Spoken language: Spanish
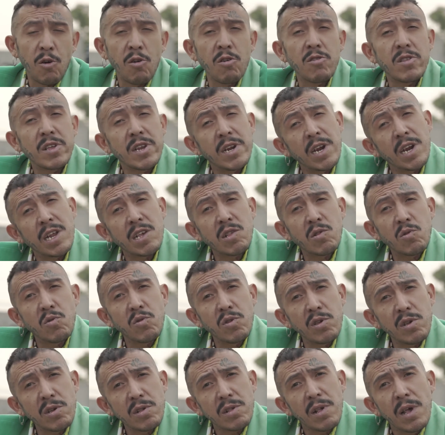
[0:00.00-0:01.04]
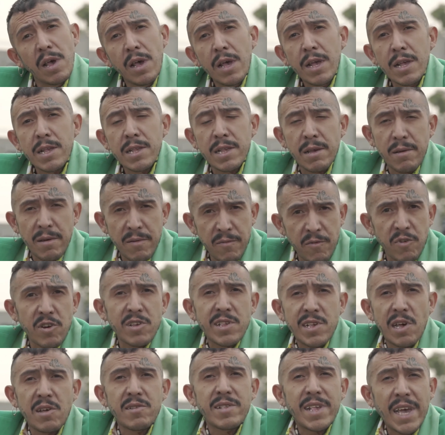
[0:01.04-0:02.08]
o no tener estudios se ven
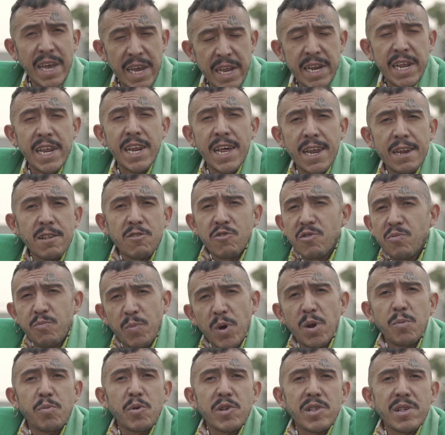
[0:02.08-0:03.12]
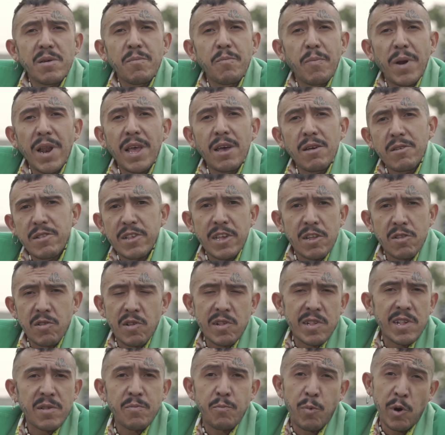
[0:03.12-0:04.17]
forzados a generar sus propios empleos y
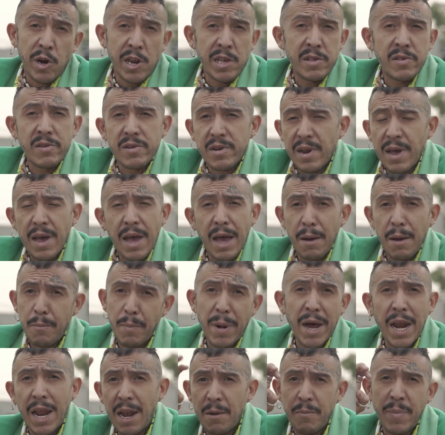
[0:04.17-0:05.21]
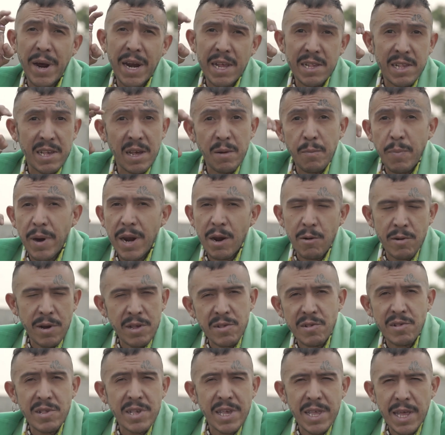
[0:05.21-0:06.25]
entonces por eso, al parecer, para una
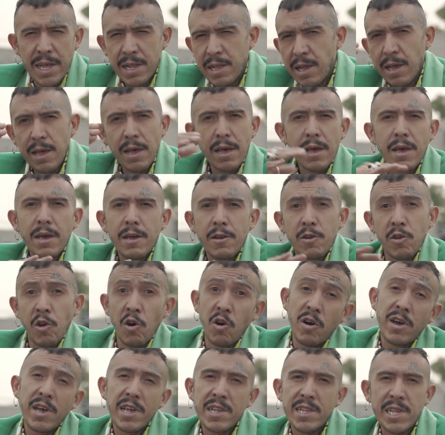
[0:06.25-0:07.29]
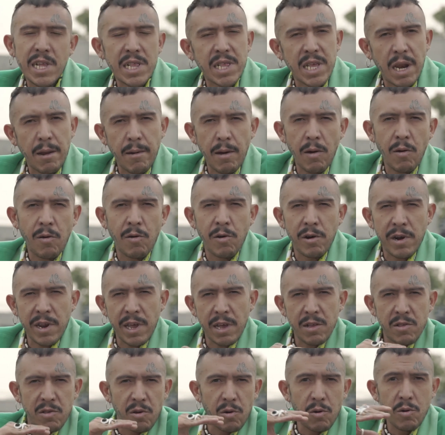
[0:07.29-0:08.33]
sociedad no es el trabajo
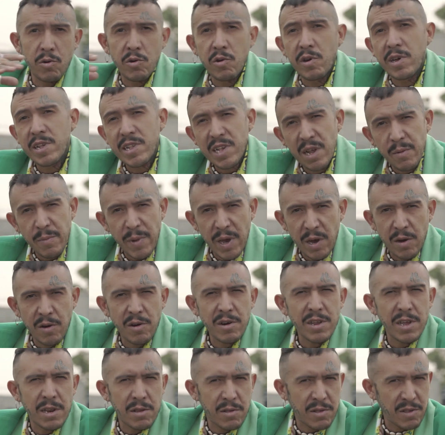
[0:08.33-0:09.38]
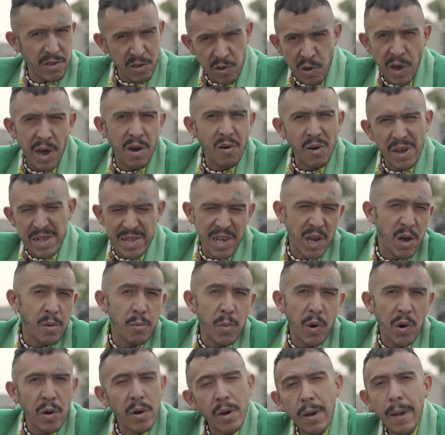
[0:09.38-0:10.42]
correcto o no es el mejor y yo hago esa
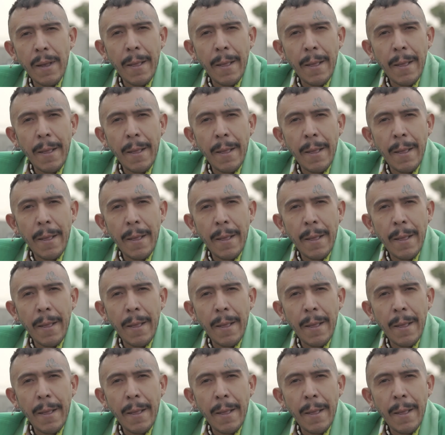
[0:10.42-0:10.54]
como